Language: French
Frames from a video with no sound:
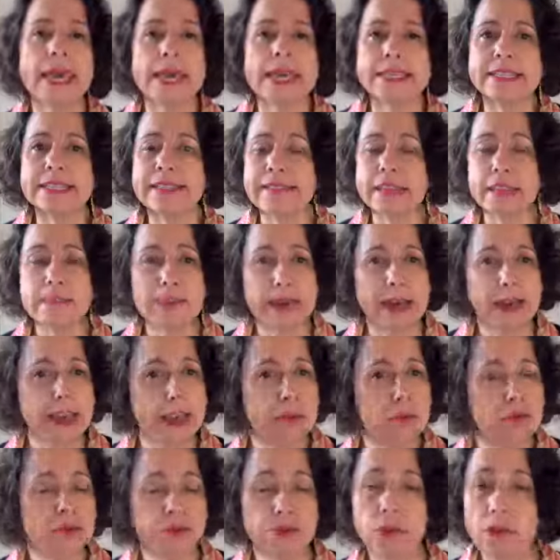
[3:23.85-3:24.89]
Ça va être pareil
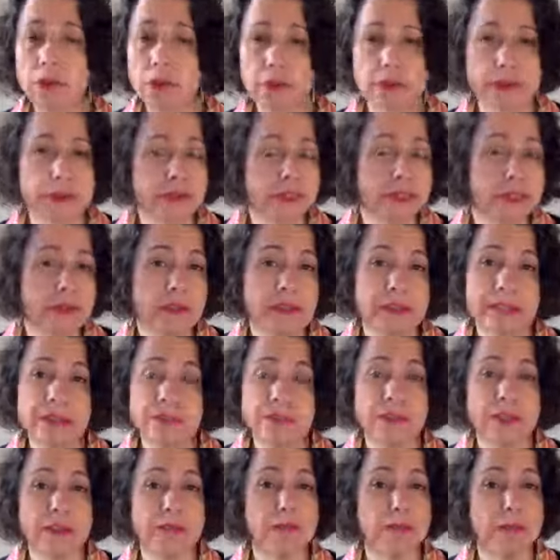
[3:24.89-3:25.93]
pour euh, si,
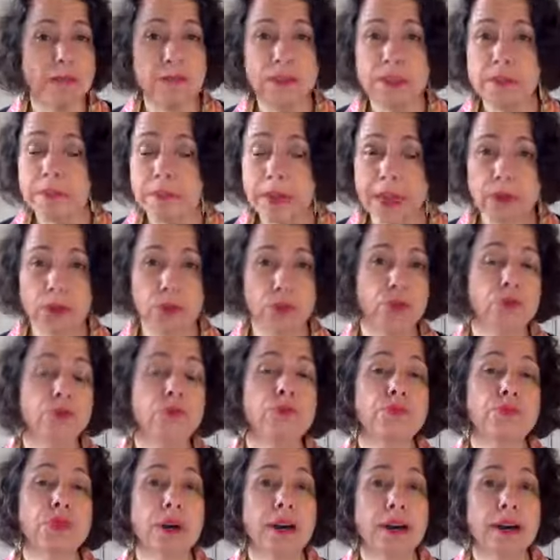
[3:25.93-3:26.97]
vous avez envie de perdre du
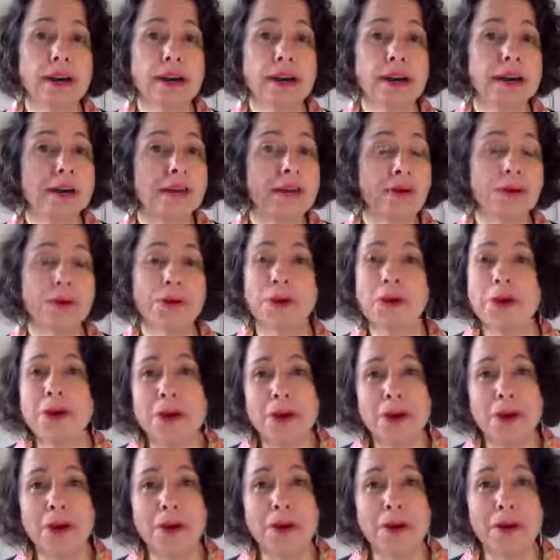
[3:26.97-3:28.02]
poids, euh,
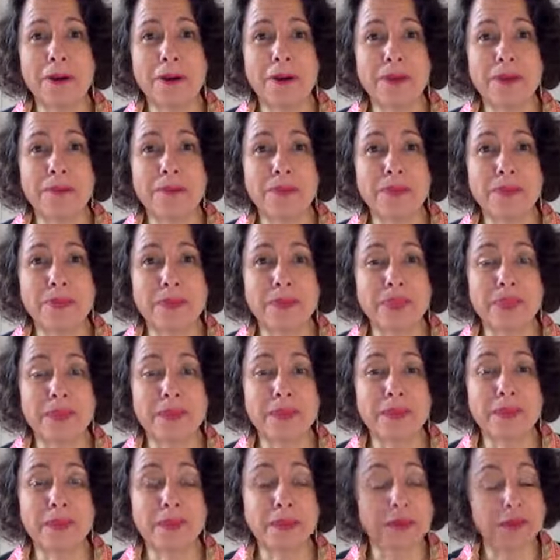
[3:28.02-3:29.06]

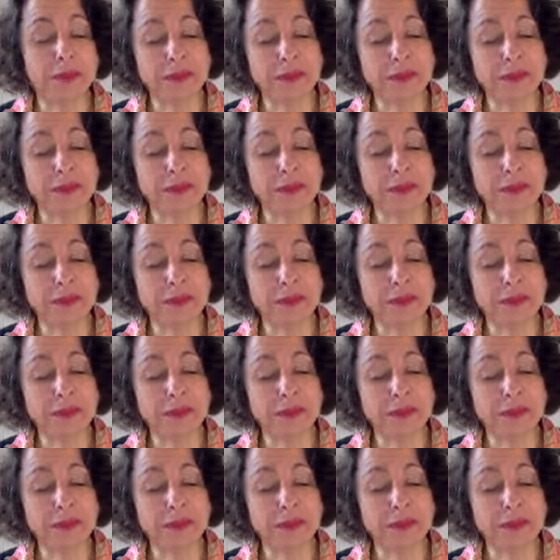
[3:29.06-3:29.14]
euh,